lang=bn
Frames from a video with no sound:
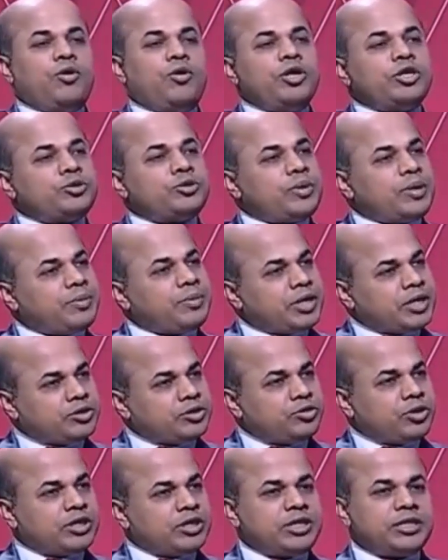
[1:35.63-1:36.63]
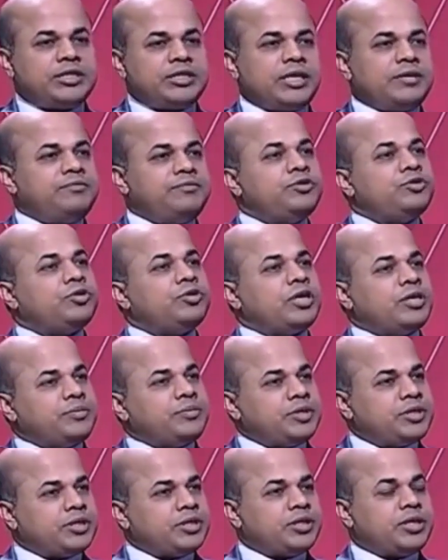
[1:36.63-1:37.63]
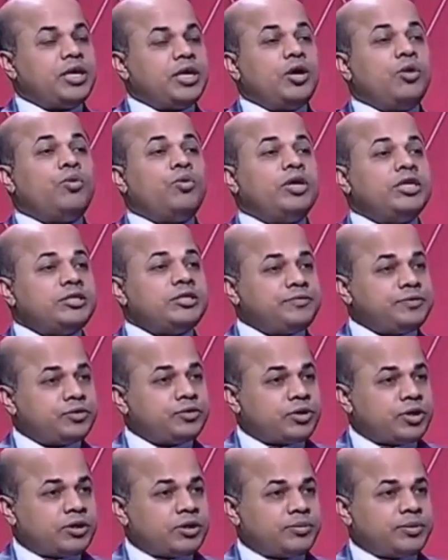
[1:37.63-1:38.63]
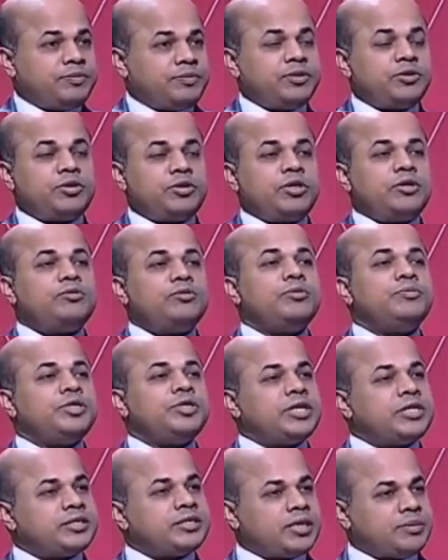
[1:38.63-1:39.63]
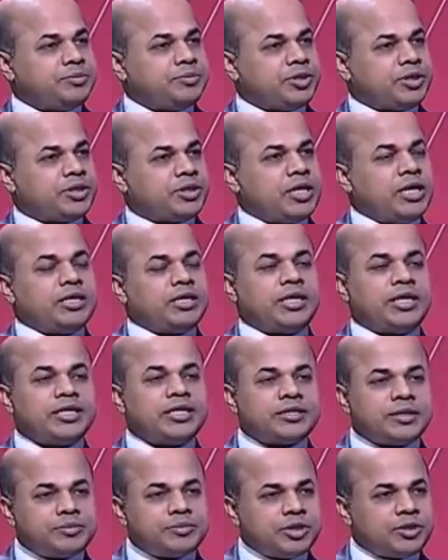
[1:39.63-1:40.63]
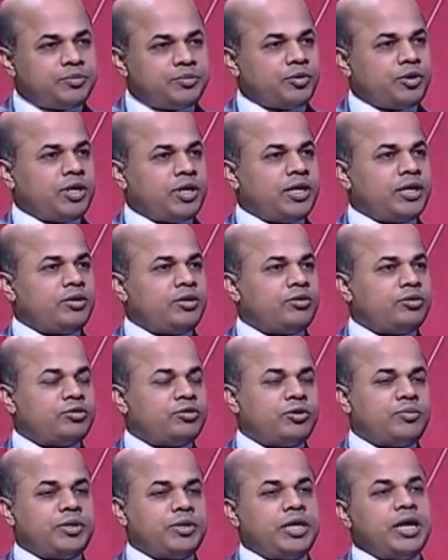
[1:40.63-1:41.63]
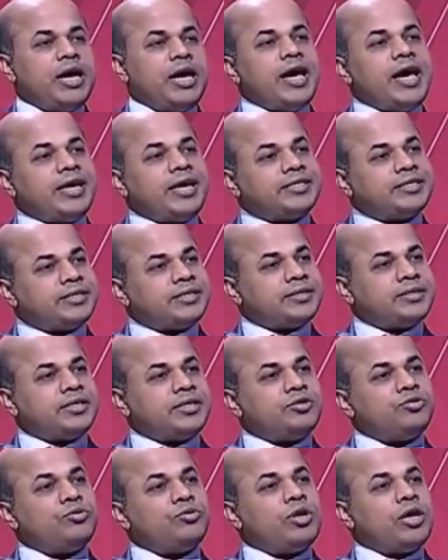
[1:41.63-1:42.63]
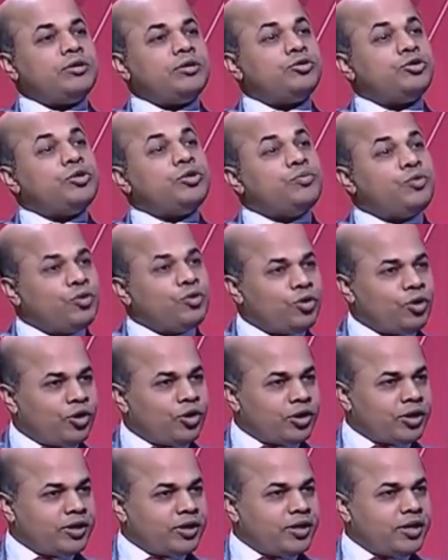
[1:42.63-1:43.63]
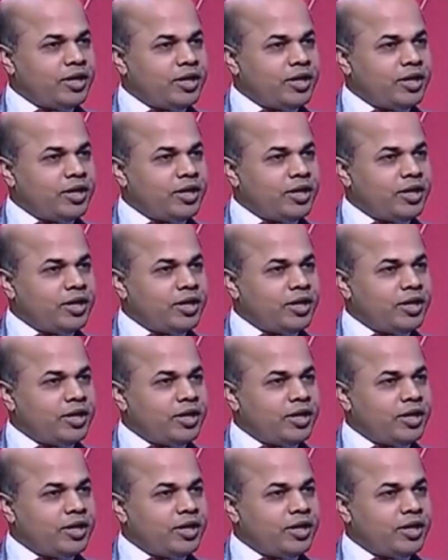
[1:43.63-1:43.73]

অনেক সময় আমার কাছে আসে স্যার ফিজিওথেরাপি দিয়ে দেন হোয়াট ইজ ফিজিওথেরাপি ফিজিওথেরাপি তো বিশাল সাবজেক্ট তাকে সাবজেক্টে পড়ালেখা করতে হবে এক্সারসাইজগুলো যদি ভুল হয়